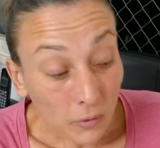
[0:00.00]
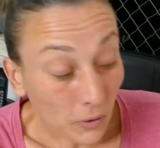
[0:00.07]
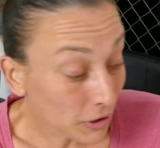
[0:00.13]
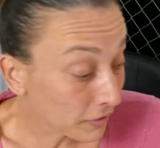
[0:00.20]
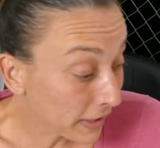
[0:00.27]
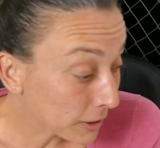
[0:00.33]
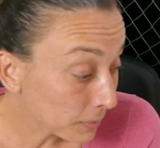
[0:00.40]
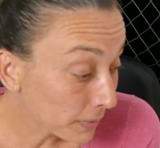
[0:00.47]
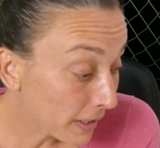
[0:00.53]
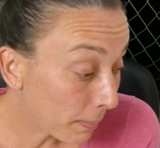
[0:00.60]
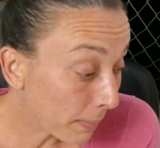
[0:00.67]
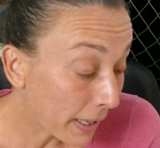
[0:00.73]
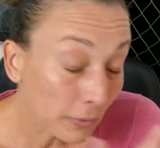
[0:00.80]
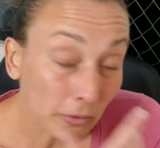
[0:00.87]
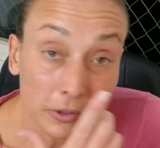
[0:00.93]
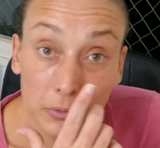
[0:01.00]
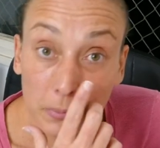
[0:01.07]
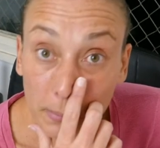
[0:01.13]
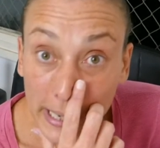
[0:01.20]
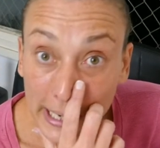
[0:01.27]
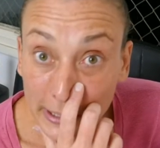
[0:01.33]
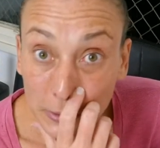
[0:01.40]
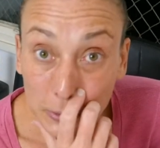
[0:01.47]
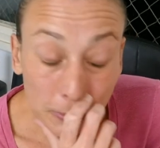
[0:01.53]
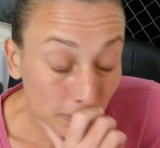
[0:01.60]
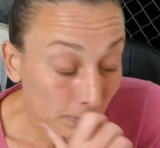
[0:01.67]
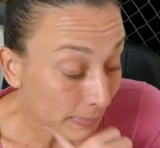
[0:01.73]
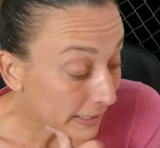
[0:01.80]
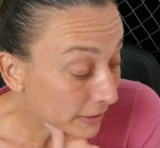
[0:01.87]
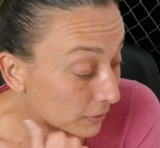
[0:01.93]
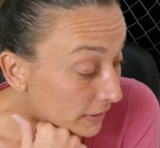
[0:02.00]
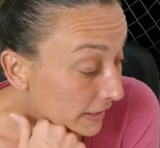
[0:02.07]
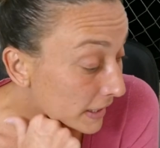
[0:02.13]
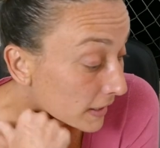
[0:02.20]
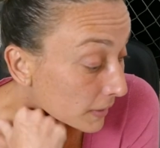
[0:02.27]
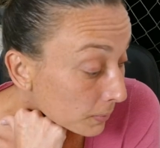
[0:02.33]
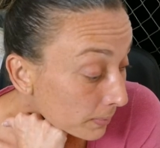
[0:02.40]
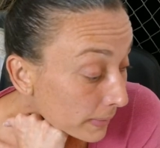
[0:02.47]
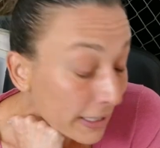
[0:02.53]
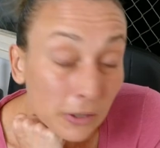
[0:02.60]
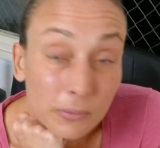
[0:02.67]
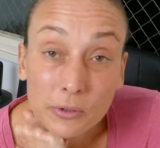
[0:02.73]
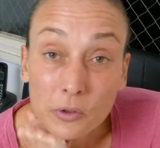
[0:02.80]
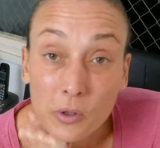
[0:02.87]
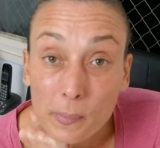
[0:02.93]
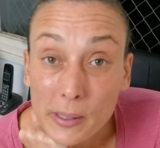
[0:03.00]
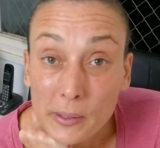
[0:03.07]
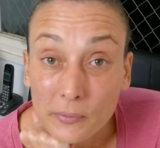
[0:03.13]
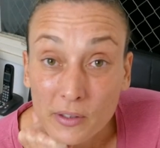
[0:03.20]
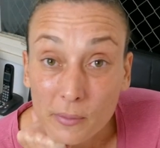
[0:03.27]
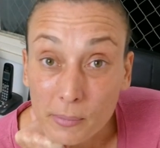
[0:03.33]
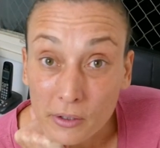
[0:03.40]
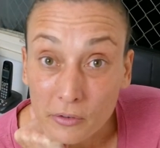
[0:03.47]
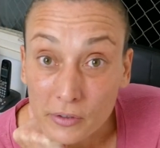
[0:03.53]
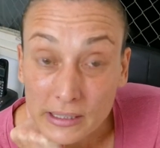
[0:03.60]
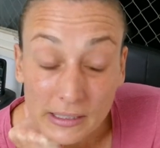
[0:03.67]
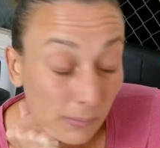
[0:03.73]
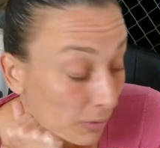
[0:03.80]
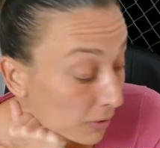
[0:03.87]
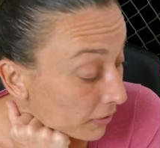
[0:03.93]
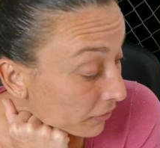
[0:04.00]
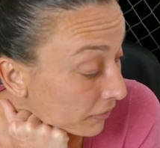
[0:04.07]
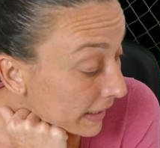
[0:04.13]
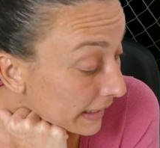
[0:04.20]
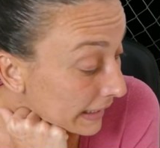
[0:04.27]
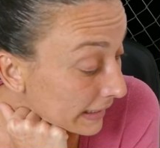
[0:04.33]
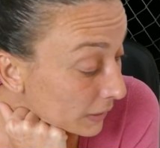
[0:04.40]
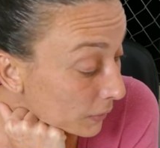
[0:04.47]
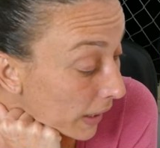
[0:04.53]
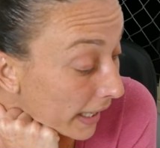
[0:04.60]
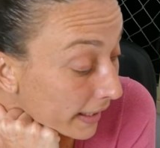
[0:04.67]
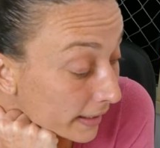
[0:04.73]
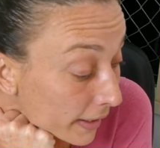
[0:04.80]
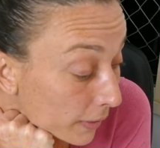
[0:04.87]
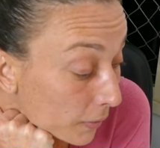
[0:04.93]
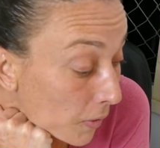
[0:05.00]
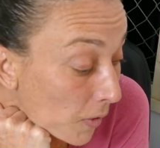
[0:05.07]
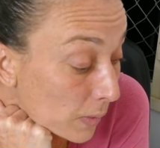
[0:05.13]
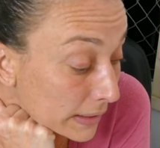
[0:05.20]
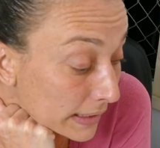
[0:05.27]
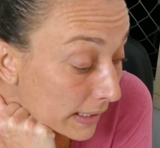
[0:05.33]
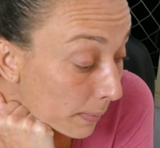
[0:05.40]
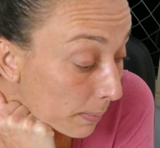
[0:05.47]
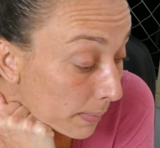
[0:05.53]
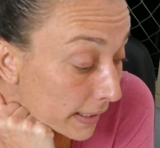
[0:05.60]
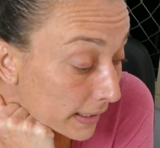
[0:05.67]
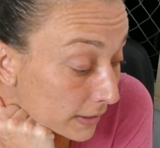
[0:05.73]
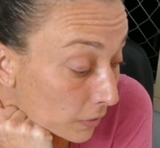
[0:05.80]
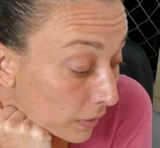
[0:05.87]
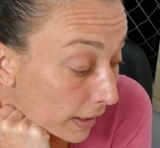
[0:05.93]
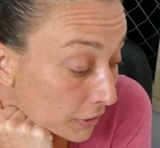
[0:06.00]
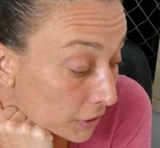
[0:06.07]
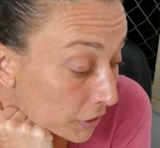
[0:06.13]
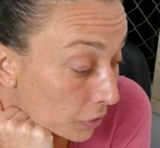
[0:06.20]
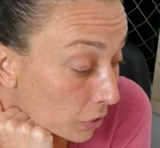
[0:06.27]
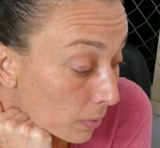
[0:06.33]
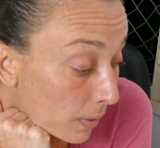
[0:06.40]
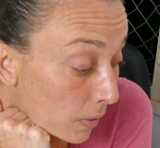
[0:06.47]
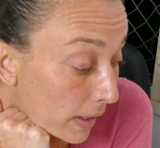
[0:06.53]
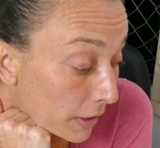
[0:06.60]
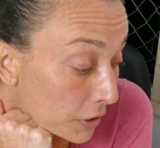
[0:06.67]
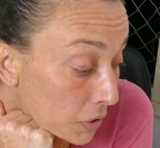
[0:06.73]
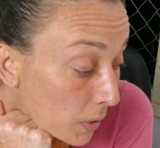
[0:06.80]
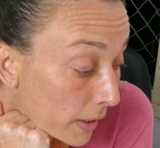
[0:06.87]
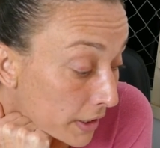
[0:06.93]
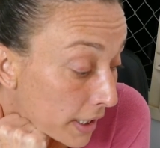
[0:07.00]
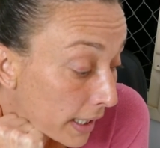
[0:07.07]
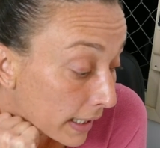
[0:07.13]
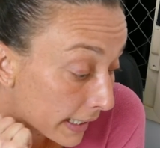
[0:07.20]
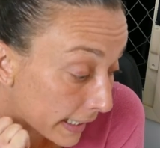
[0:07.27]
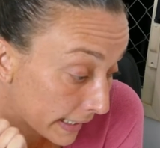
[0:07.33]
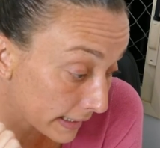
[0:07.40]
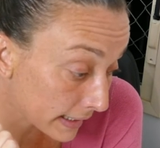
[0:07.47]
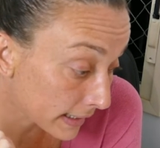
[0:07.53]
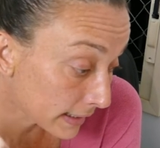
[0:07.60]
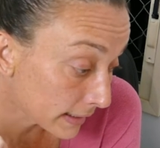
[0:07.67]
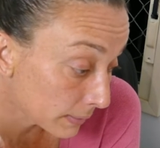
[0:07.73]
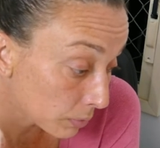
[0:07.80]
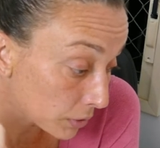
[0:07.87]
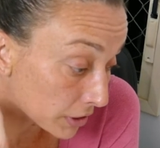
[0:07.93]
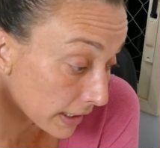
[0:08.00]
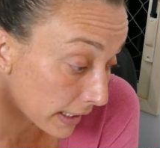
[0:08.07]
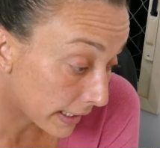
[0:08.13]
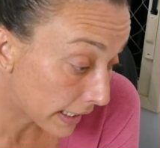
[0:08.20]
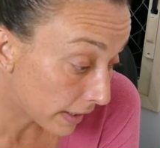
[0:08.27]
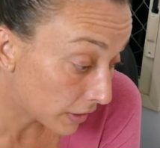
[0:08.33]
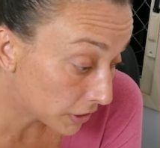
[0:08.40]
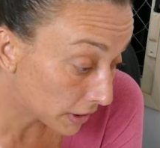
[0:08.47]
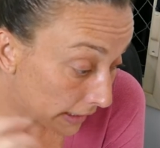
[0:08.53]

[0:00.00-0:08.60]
Hoje eu vou responder a pergunta do Humberto. Humberto. Humberto mandou uma pergunta pelo Facebook falando: Raquel, como saber se o latido do meu cachorro é de alerta, pois está ligado à